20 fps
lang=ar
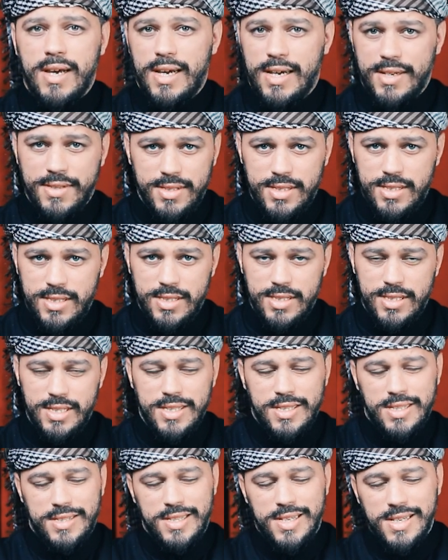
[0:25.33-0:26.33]
عاديا
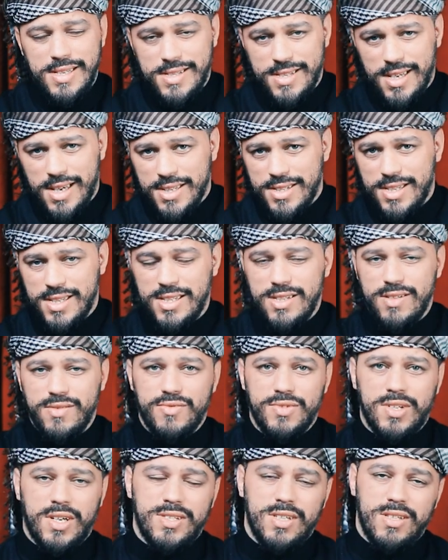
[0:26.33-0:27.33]
لأن الناس
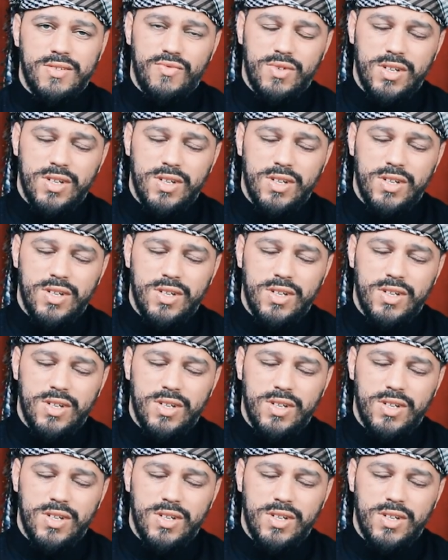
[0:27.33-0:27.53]
تختلف تختلف